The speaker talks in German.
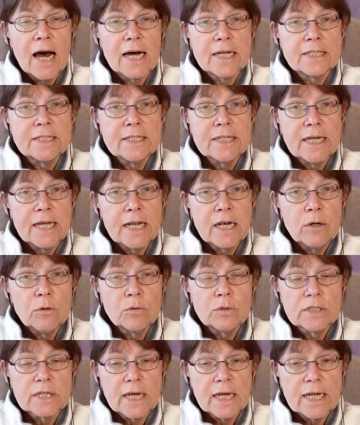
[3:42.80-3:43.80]
HDL
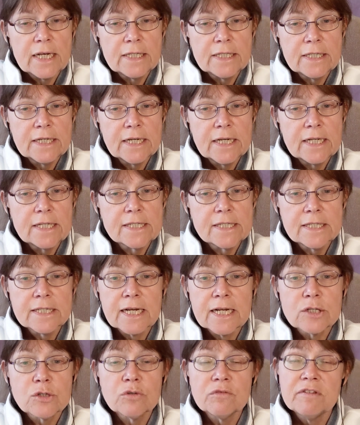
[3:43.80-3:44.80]
und LDL
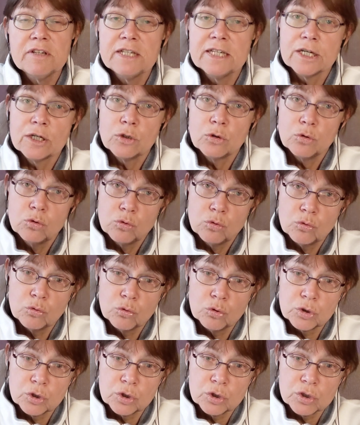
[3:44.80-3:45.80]
sind also weder
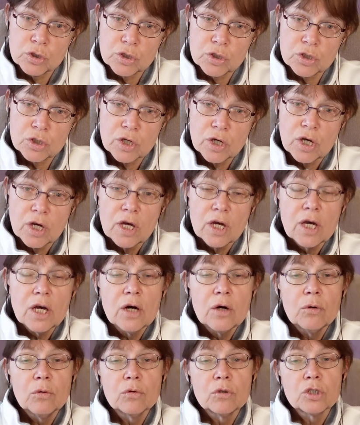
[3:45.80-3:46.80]
gutes
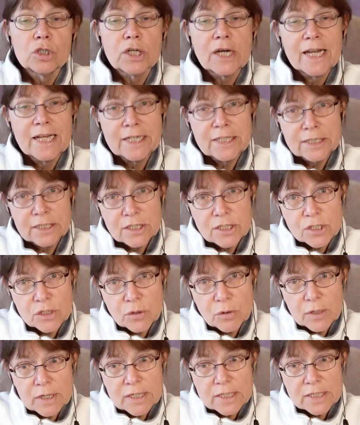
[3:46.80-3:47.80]
und schlechtes
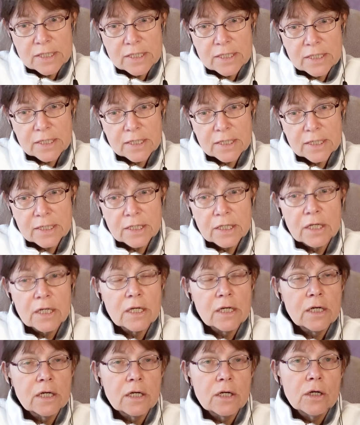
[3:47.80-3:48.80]
Cholesterin,
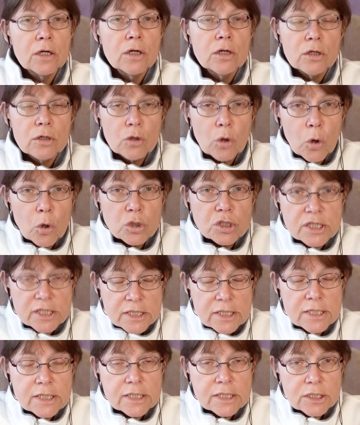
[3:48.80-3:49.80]
noch
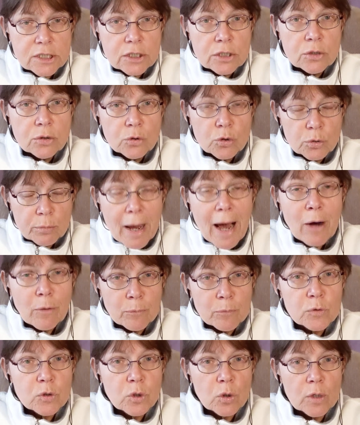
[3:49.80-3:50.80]
sind sie
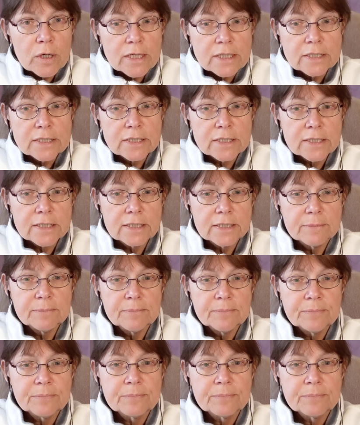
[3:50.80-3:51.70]
überhaupt Cholesterin.